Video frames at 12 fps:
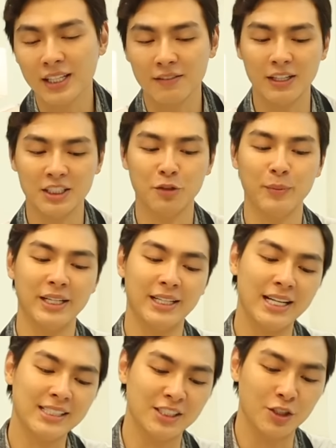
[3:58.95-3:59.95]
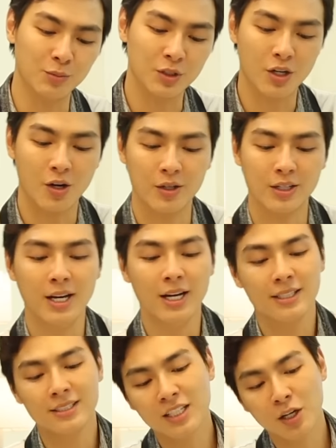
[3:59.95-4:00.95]
thì vợ chồng mình đã sử dụng cho con
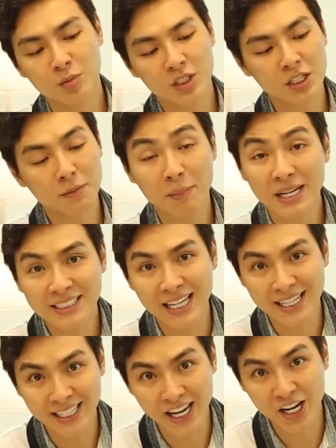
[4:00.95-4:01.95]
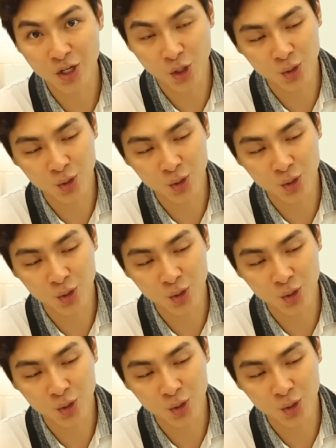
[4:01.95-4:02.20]
sữa công thức Metacare